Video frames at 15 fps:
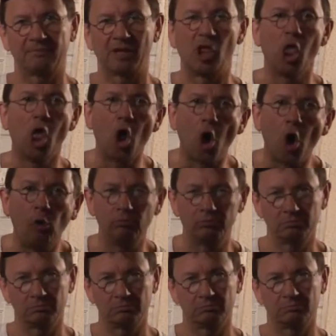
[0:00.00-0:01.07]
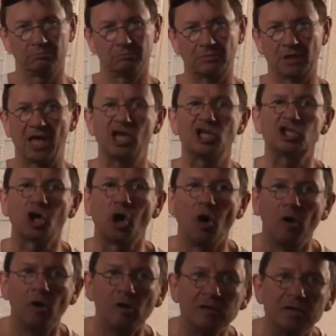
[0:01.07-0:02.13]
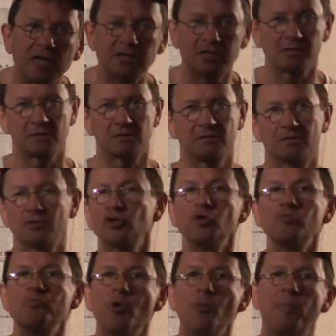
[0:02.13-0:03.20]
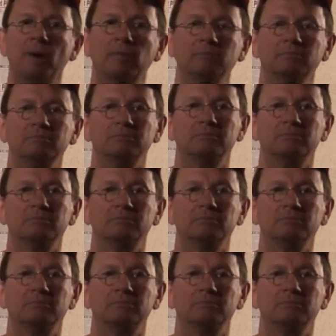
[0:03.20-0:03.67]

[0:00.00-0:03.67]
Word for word: non, et je connais, je ne peux pas.